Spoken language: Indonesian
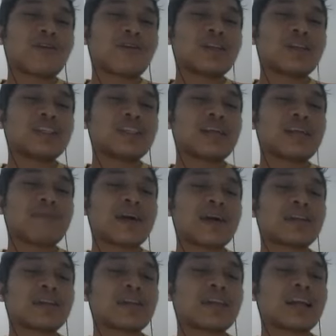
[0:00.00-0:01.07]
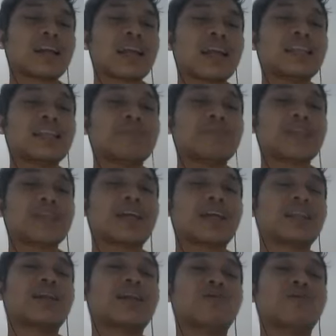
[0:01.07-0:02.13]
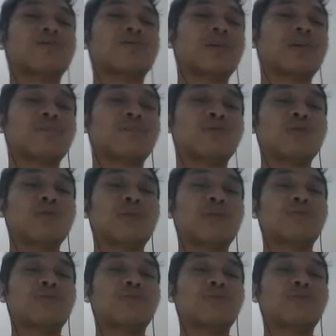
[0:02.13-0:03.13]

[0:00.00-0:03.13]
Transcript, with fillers: kondisi laba yang stagnan aja misalkan di tahun 2025